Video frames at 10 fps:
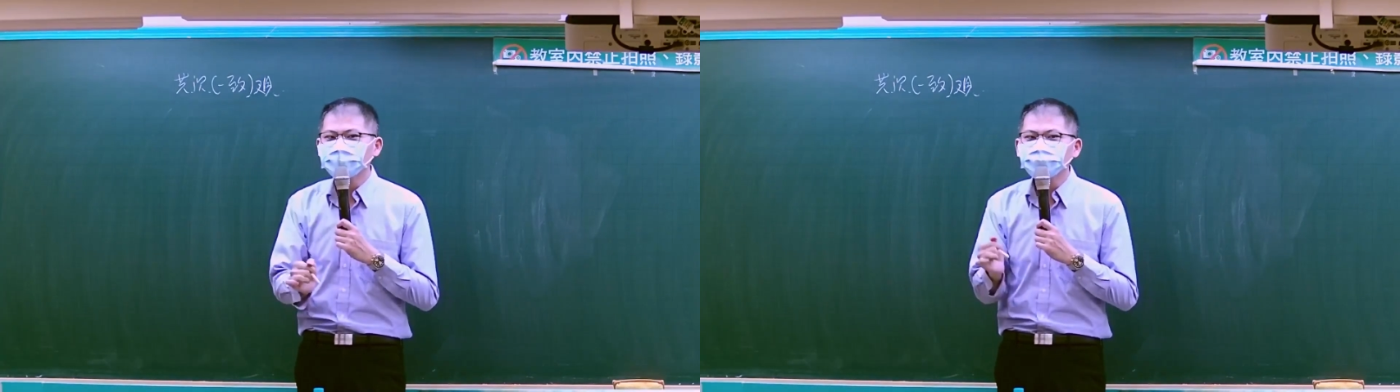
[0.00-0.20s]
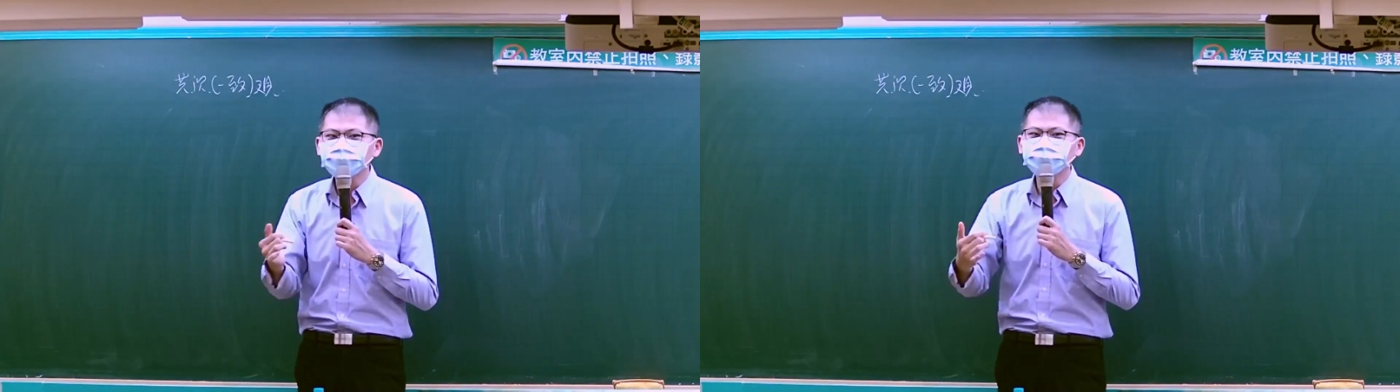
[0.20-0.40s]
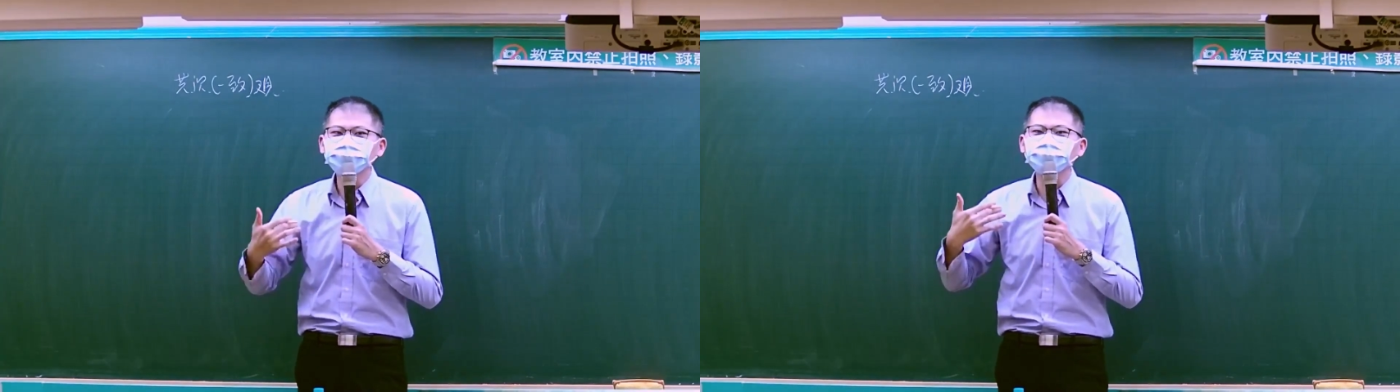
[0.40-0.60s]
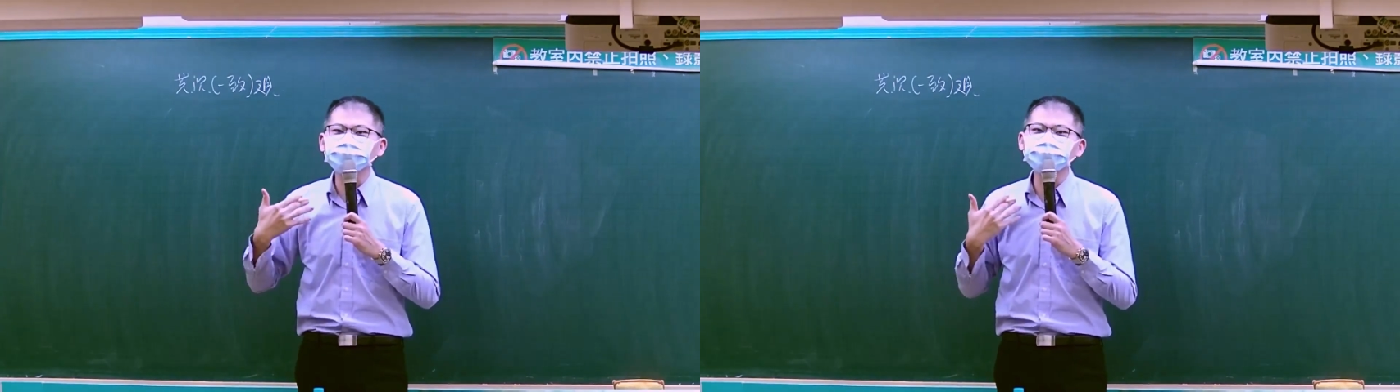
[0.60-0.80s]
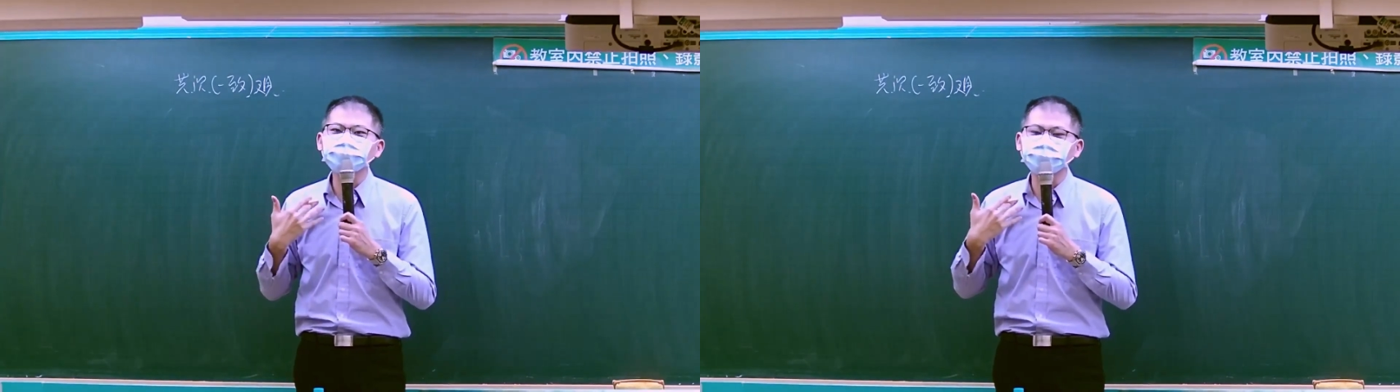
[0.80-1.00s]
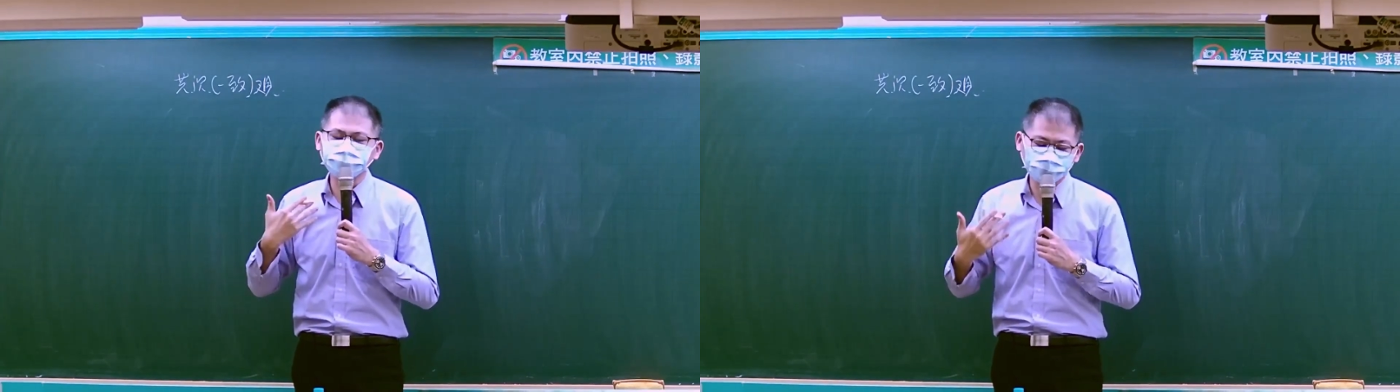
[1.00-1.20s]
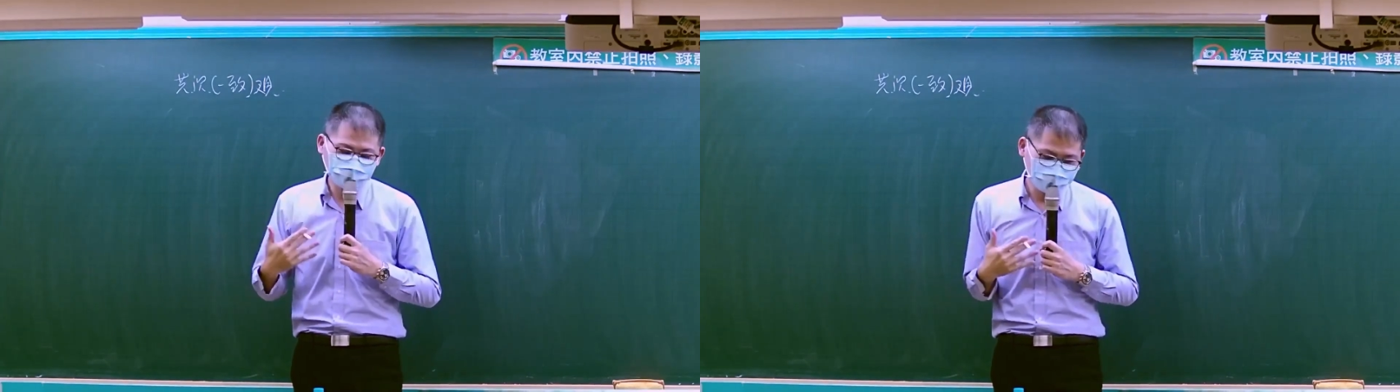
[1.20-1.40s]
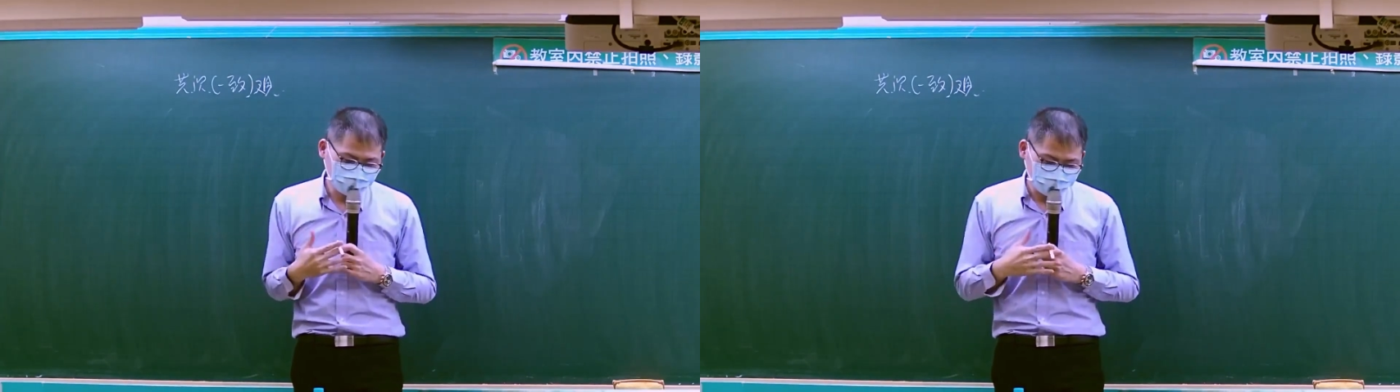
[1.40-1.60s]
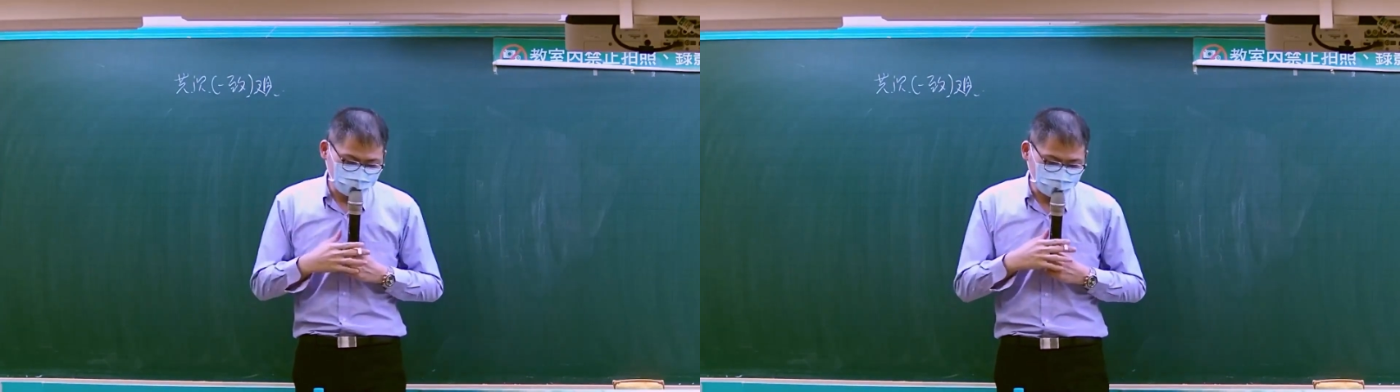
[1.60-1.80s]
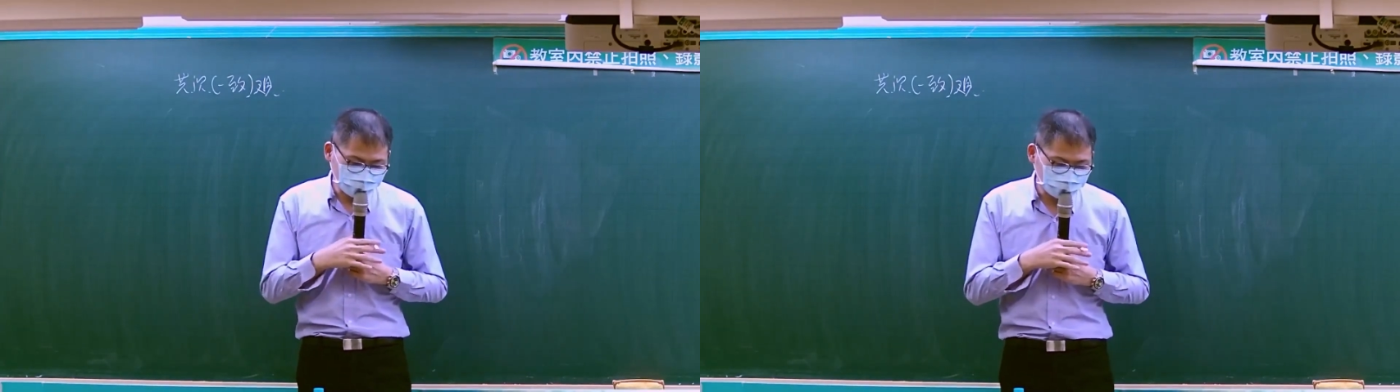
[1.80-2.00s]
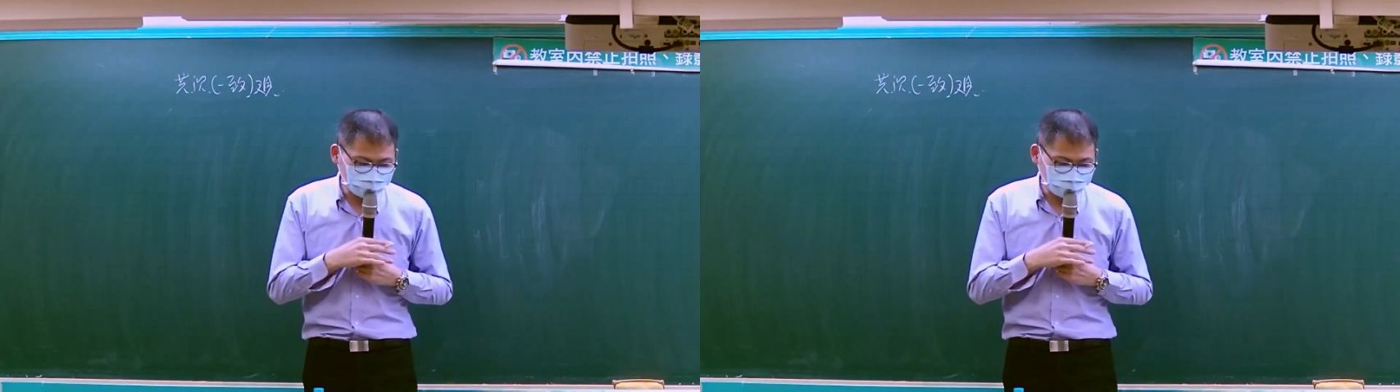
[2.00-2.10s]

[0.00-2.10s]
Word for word: 譬如说，如果我是这个。学生